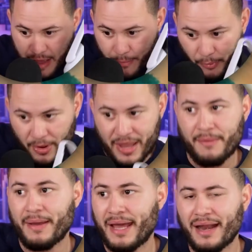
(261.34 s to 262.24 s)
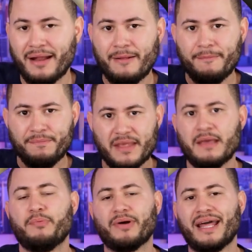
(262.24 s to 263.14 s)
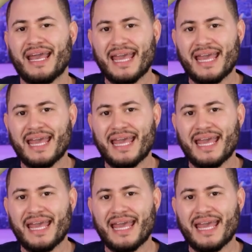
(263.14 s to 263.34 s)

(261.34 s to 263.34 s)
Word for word: y puede ver y puede